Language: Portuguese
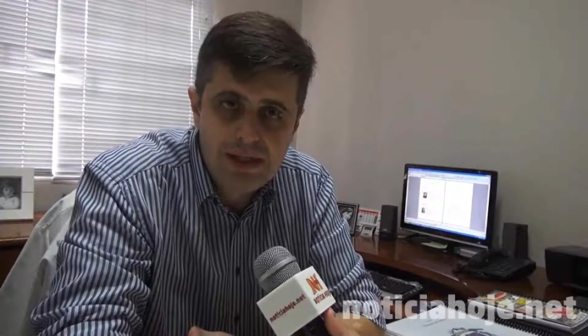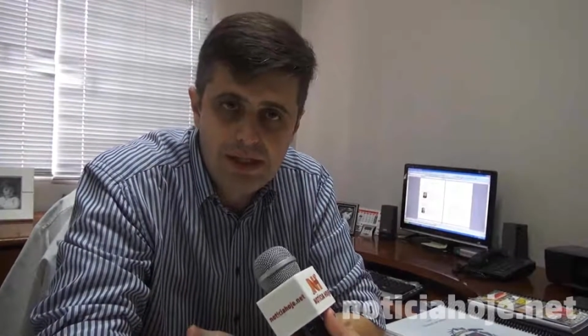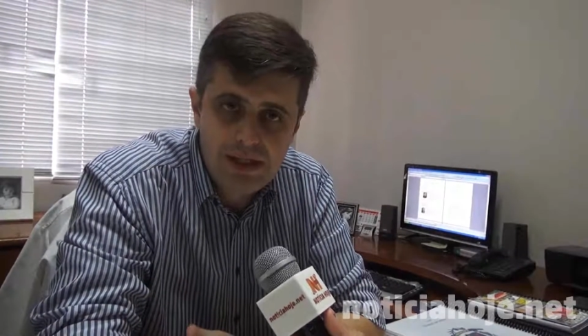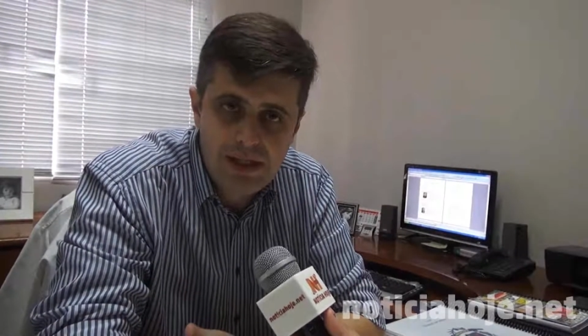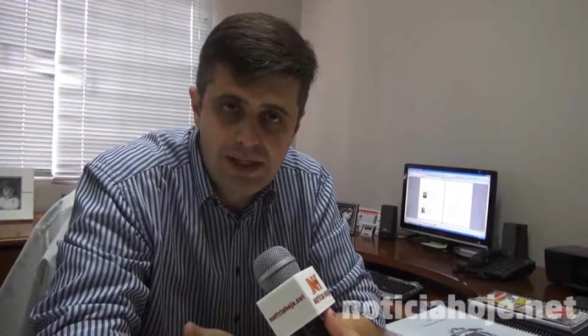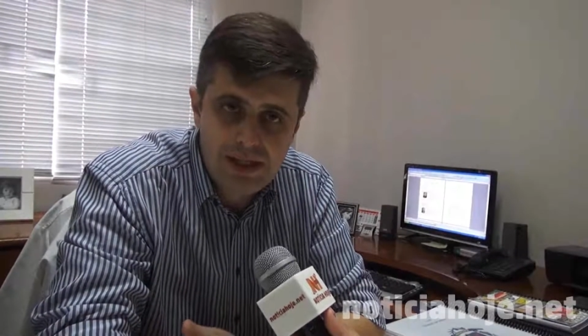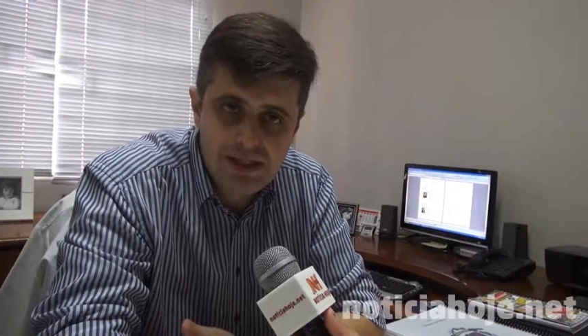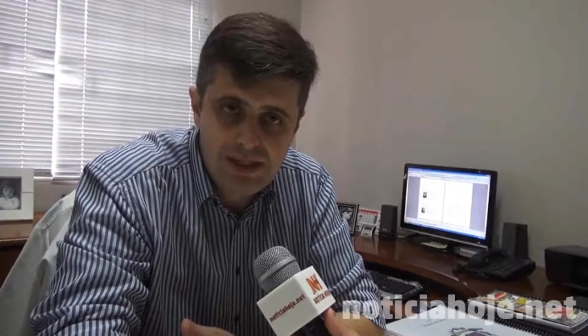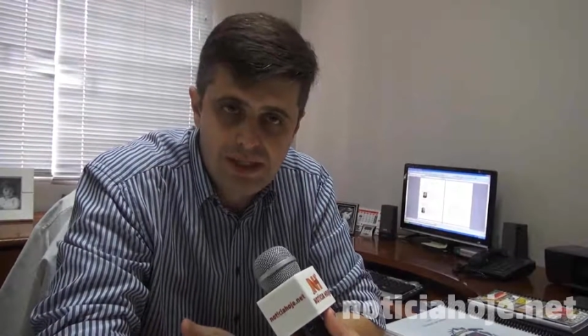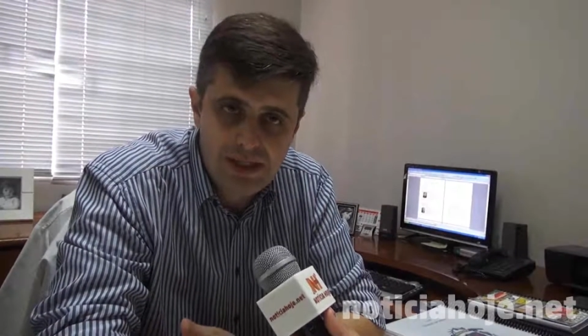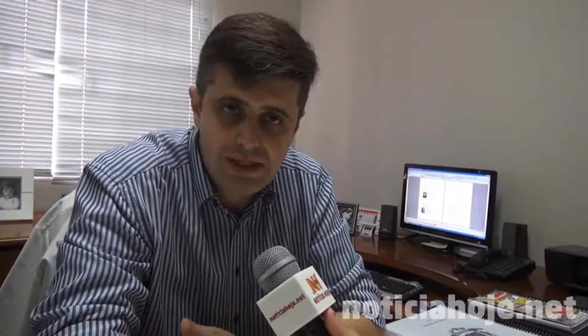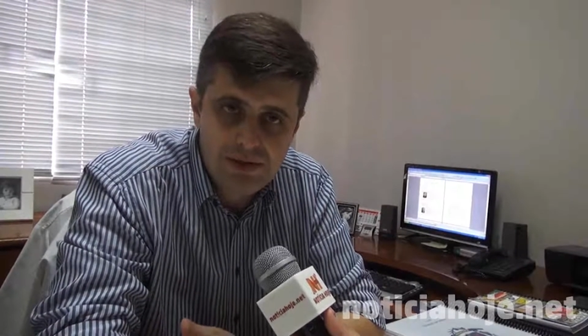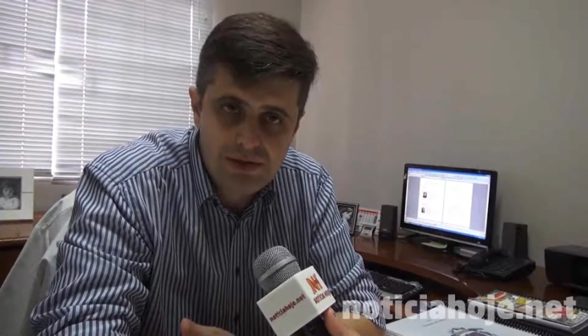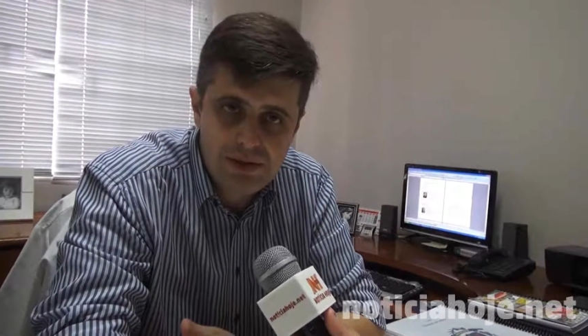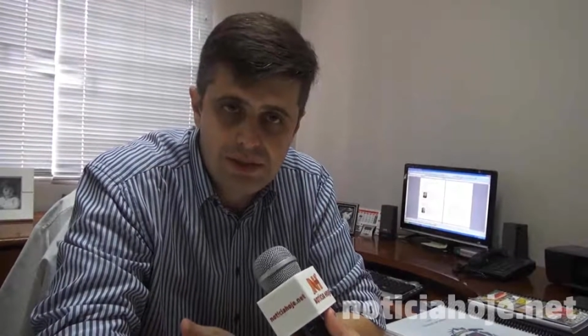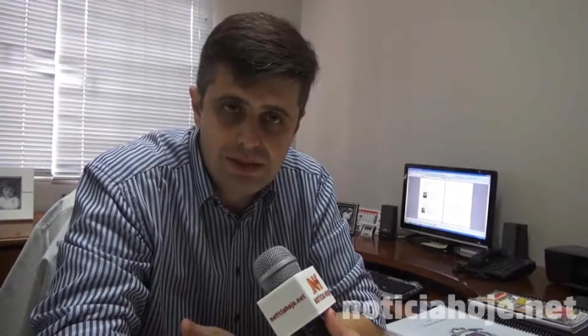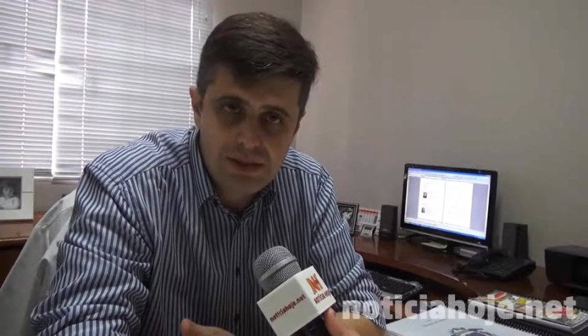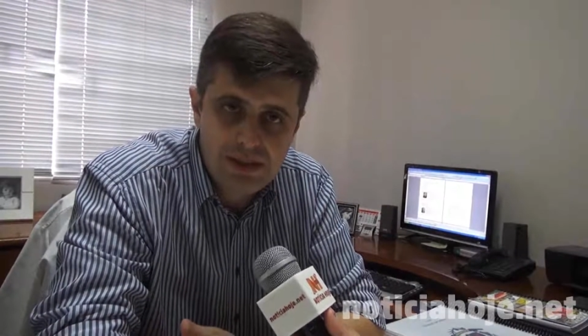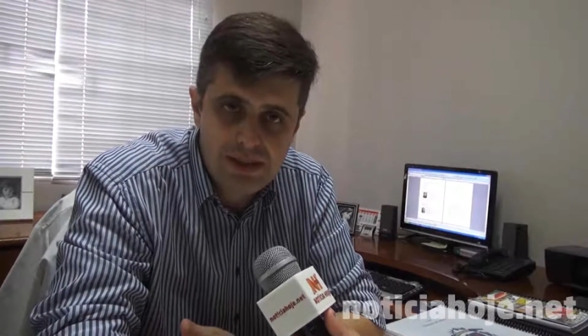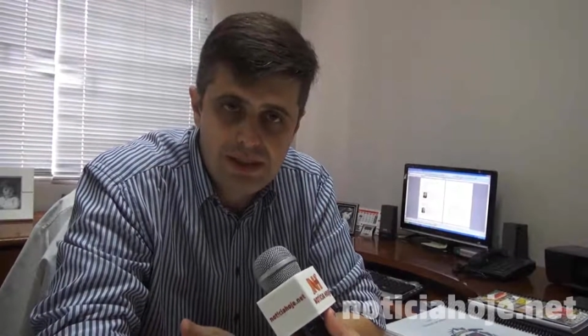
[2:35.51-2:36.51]
ter acesso
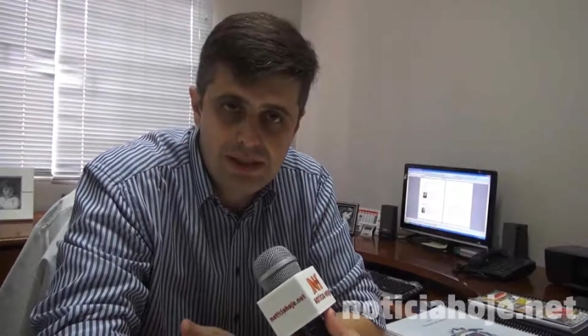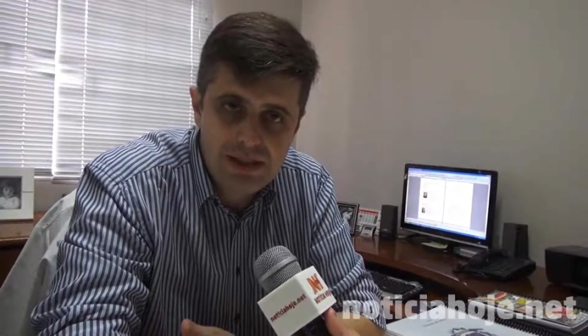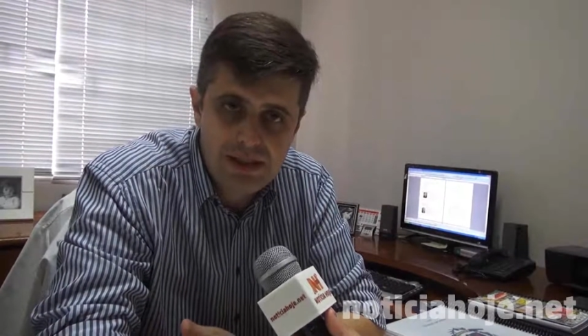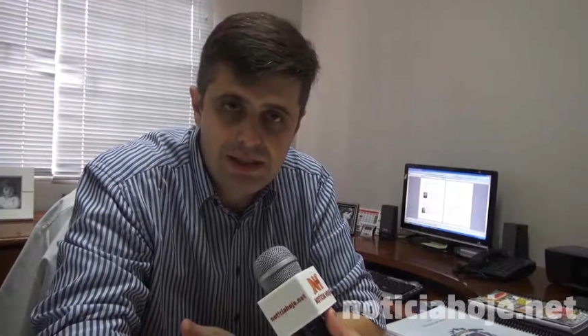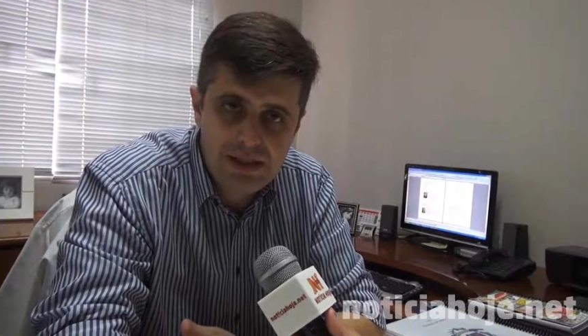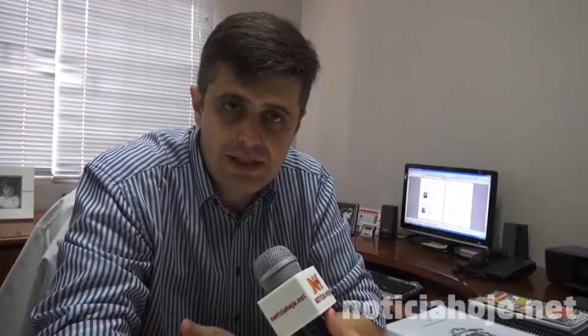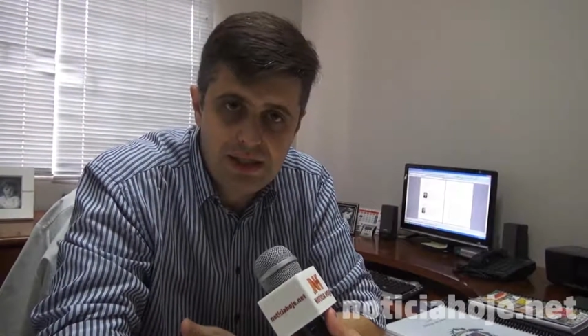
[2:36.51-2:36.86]
a esse,